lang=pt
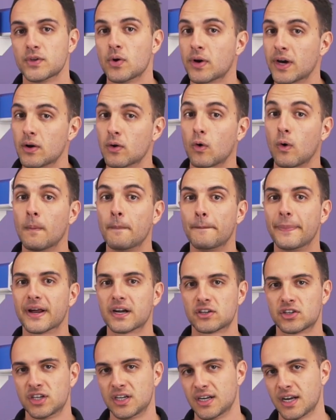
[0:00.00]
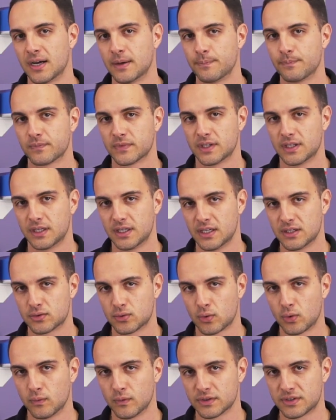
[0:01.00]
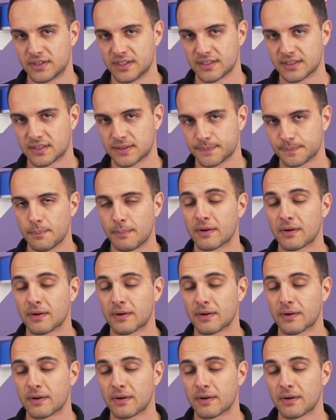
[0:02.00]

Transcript: e eu quero compartilhar isso com vocês.